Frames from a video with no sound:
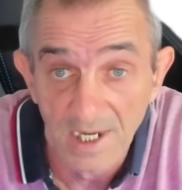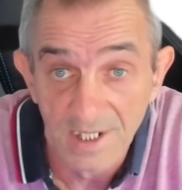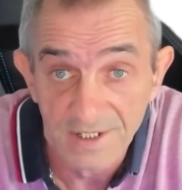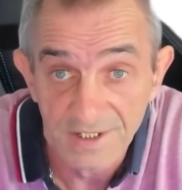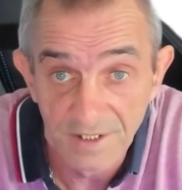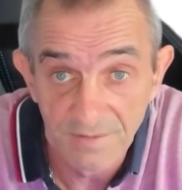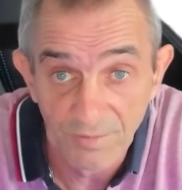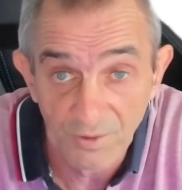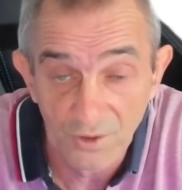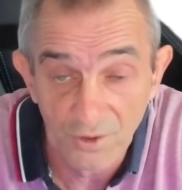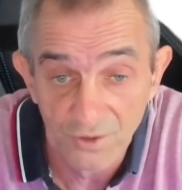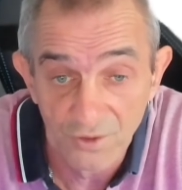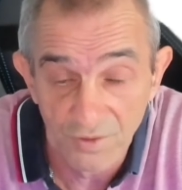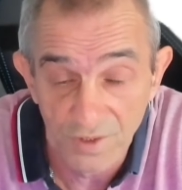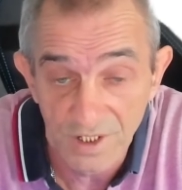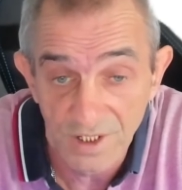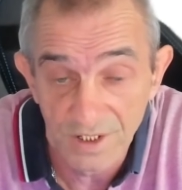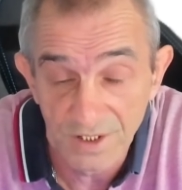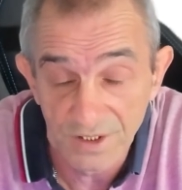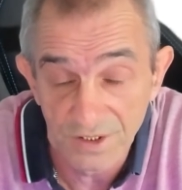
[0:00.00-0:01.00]
Ces
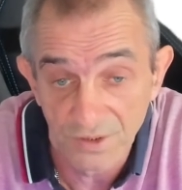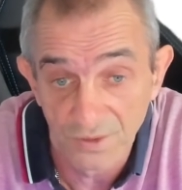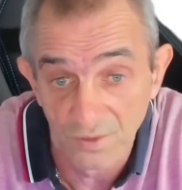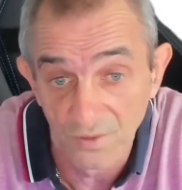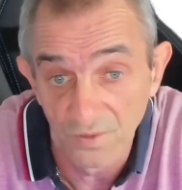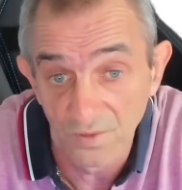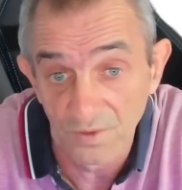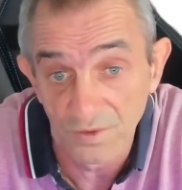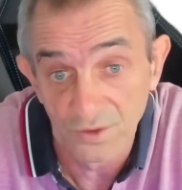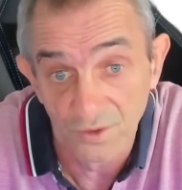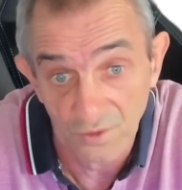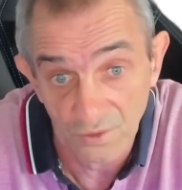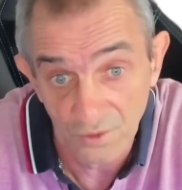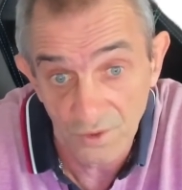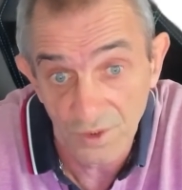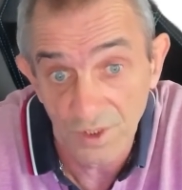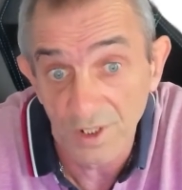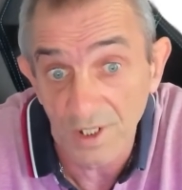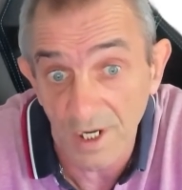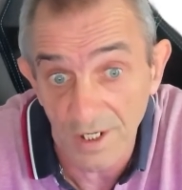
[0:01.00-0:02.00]
produits sont
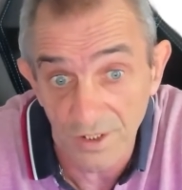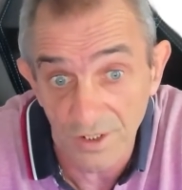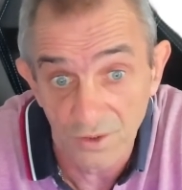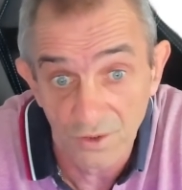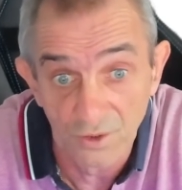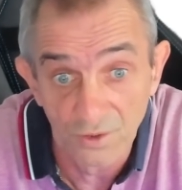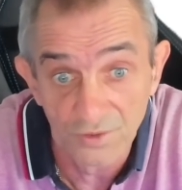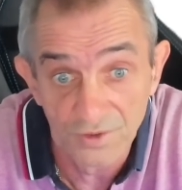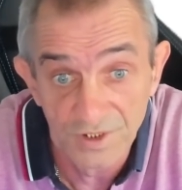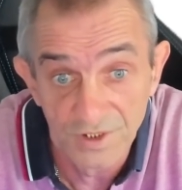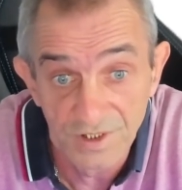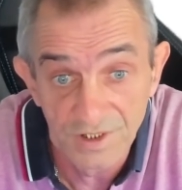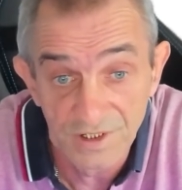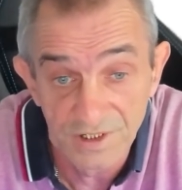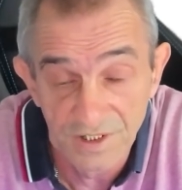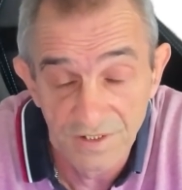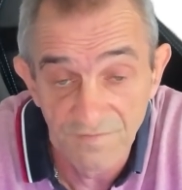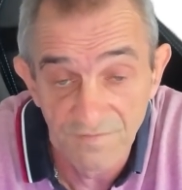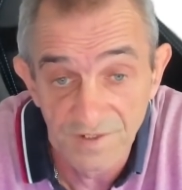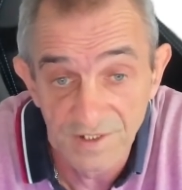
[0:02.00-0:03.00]
donc à une
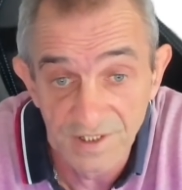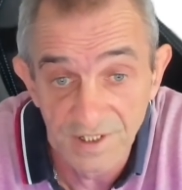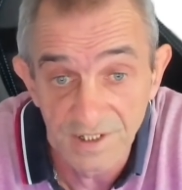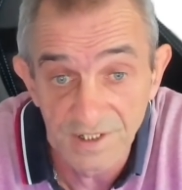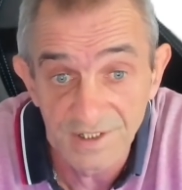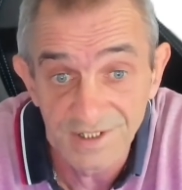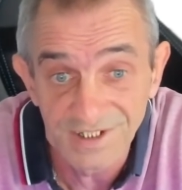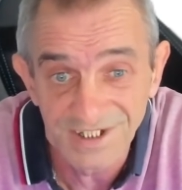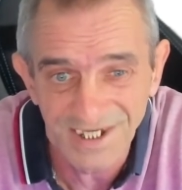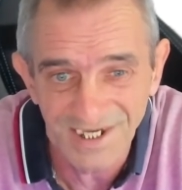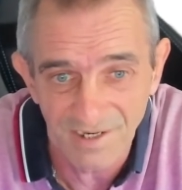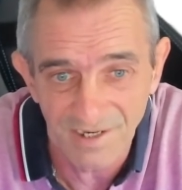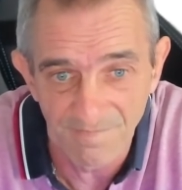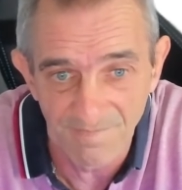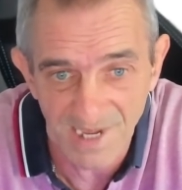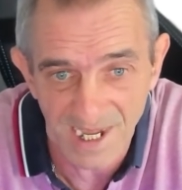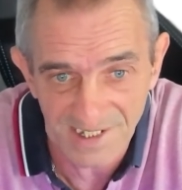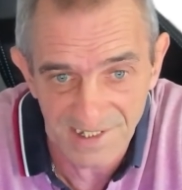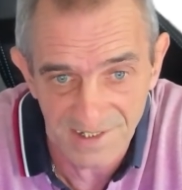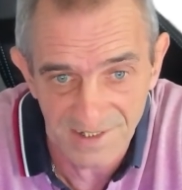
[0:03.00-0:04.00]
conductivité très
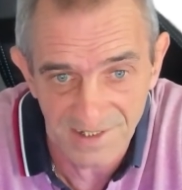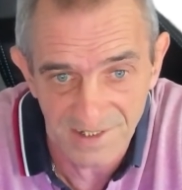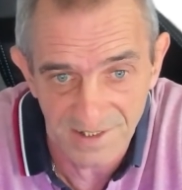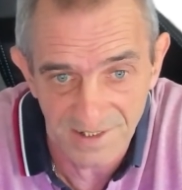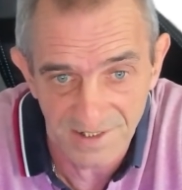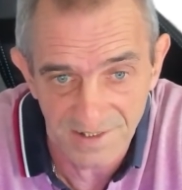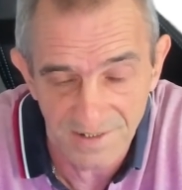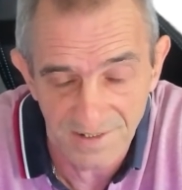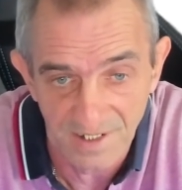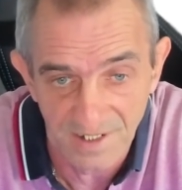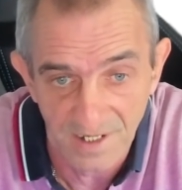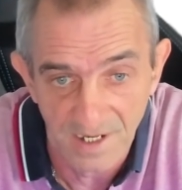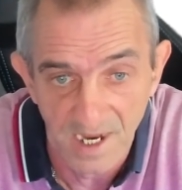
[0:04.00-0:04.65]
basse.